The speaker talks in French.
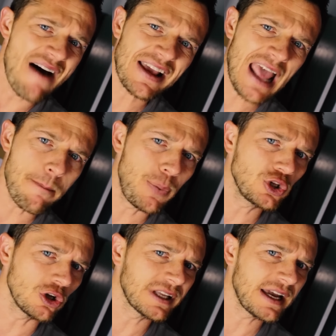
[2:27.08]
Avec un peu
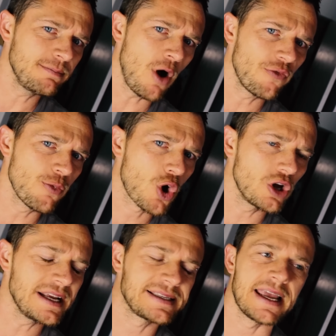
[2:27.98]
d'entraînement, vous me
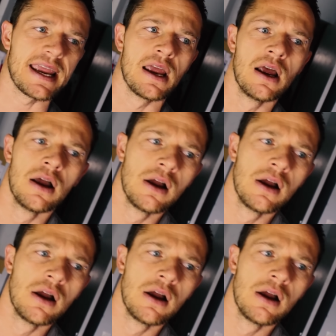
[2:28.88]
connaissez.